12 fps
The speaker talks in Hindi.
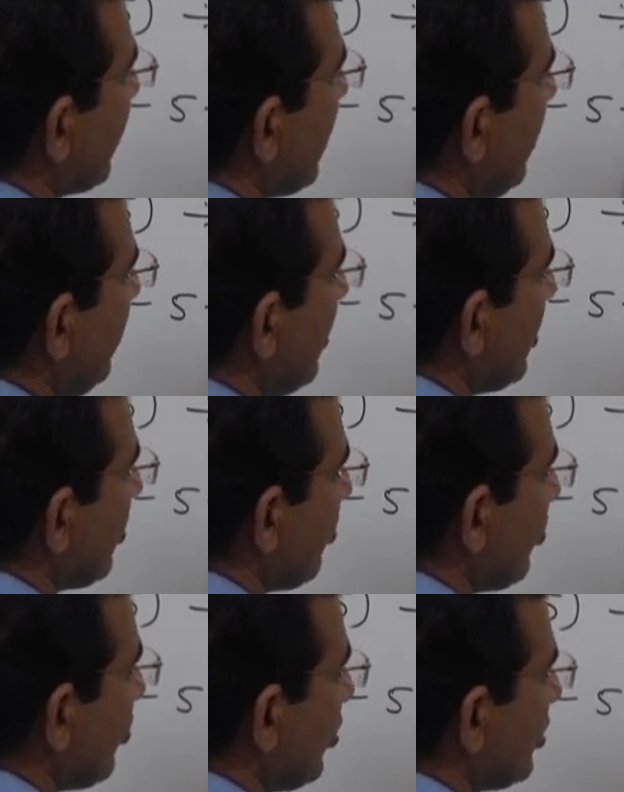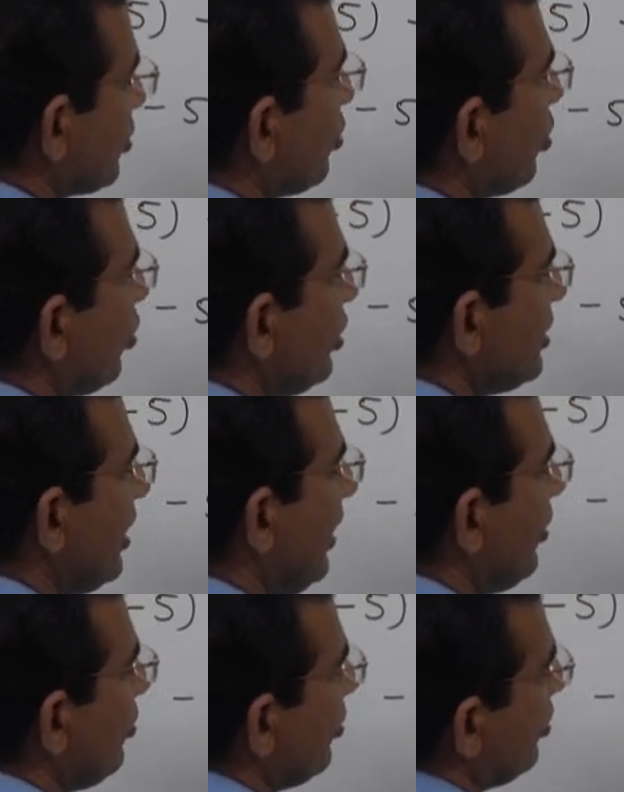मतलब इस दो को नीचे ले
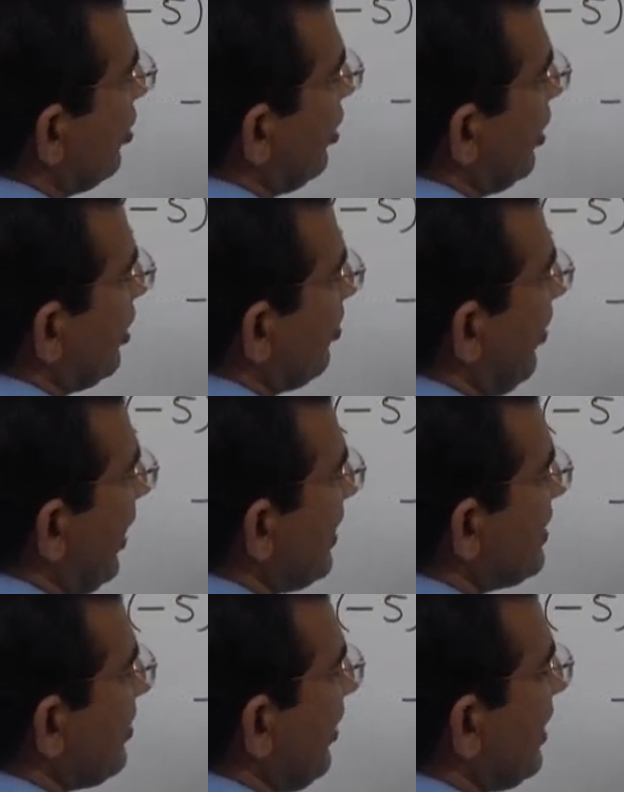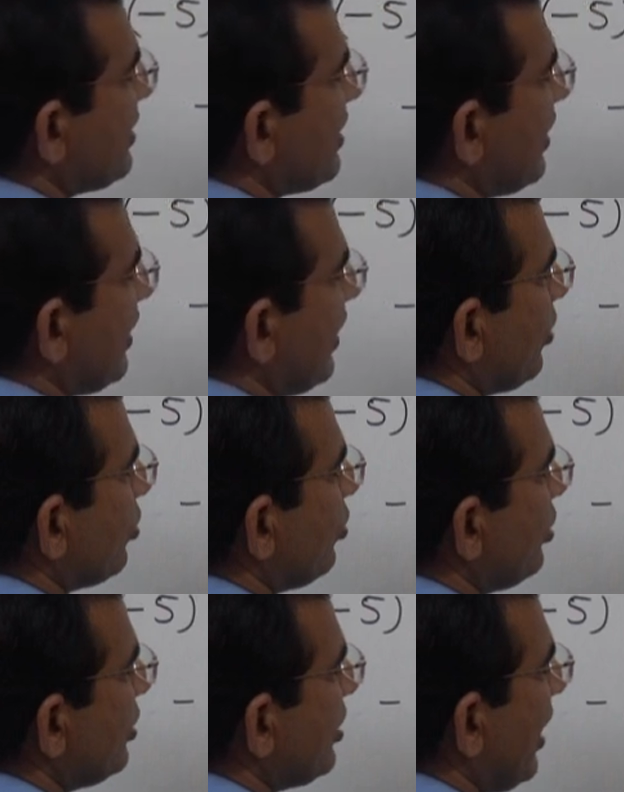आओ माइनस से माइनस कट गया दो
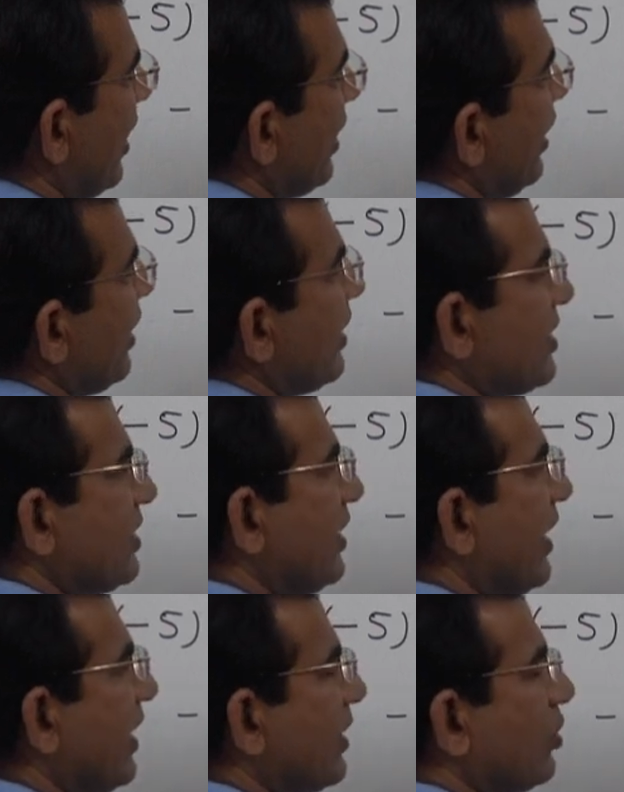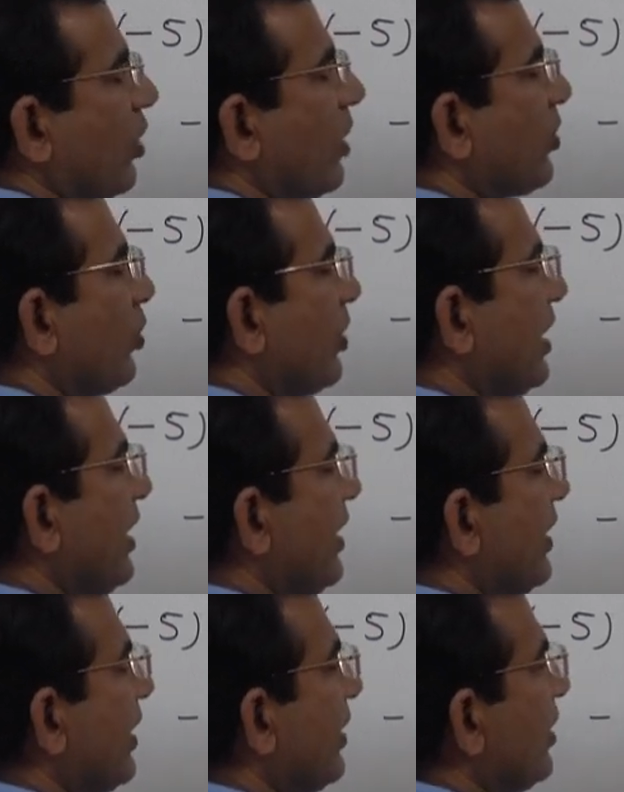दूनी चार या सीधा ही कर दो आपको पता ही
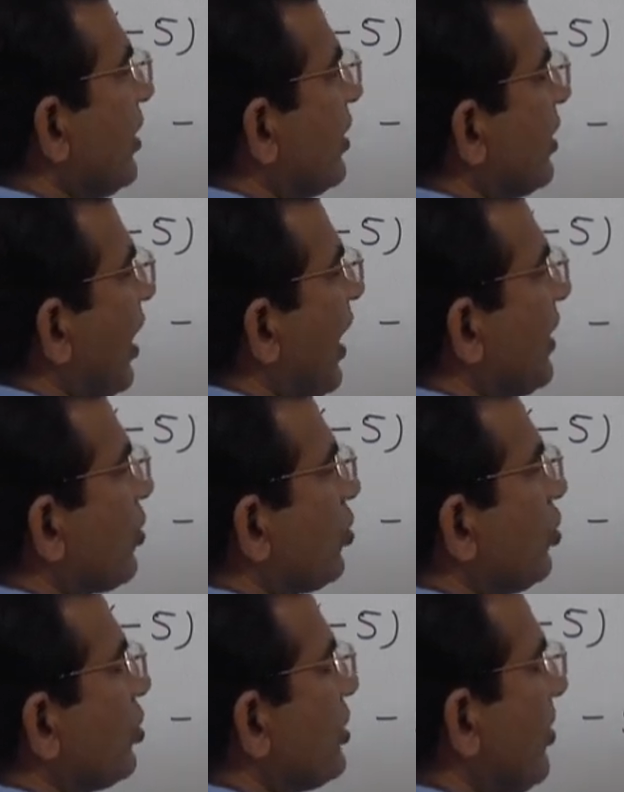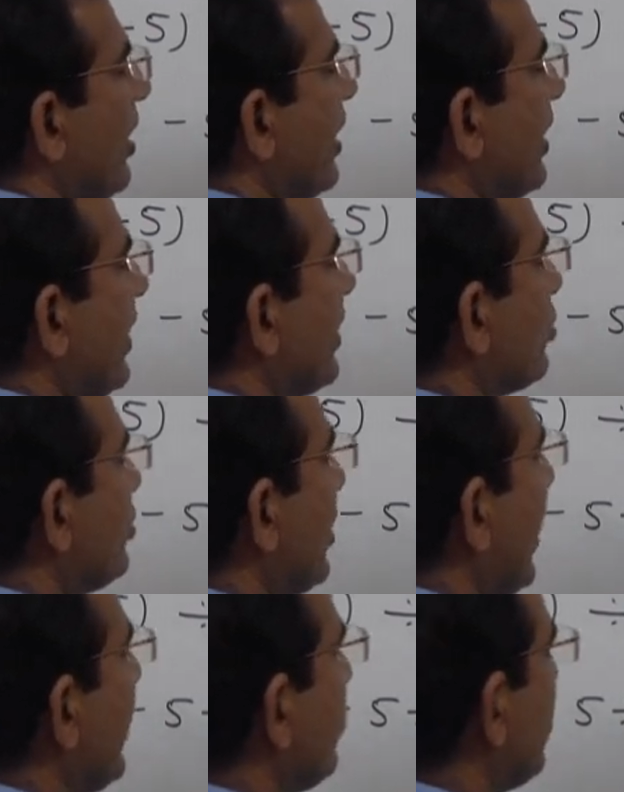है कि आठ को दो से भाग करेंगे तो
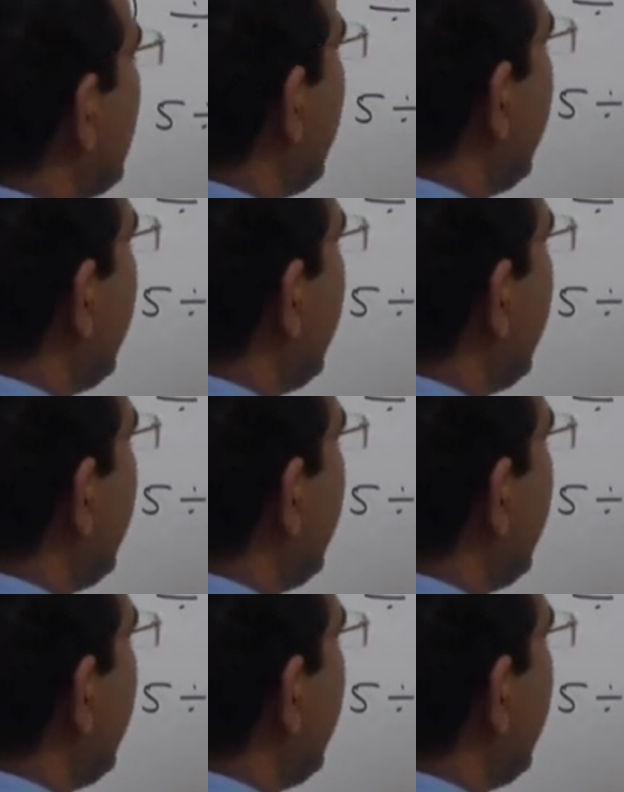चार ही उत्तर